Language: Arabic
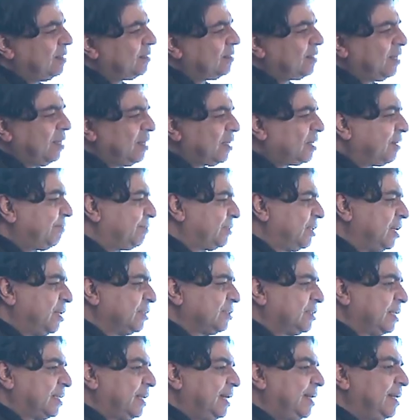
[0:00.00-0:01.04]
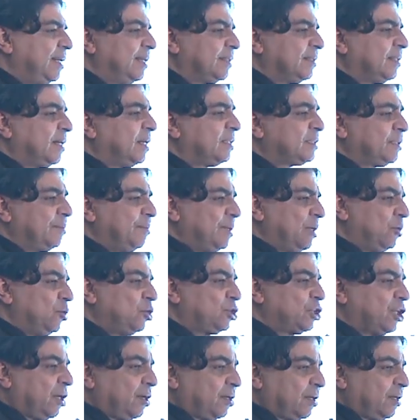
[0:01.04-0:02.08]
تعرف ضغطك لان الضغط
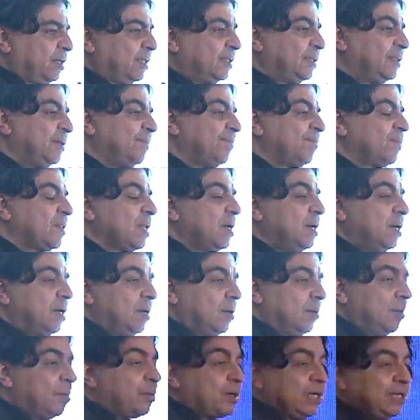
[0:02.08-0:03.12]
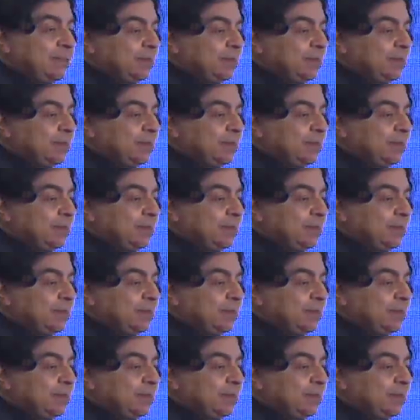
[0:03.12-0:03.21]
ملوش اعراض ممكن